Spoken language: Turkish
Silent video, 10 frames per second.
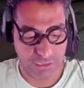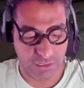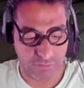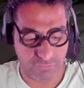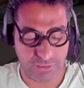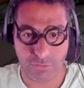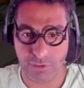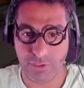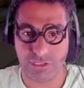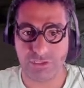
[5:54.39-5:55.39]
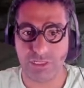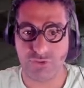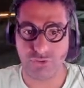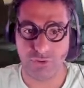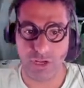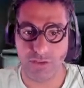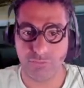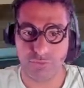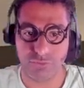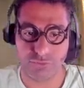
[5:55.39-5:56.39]
Kafada böyle bir ejder çıkıyor, alev
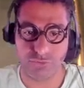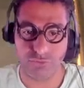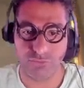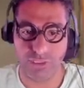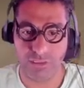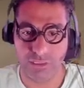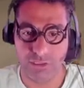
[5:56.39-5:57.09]
püskürtüyor falan.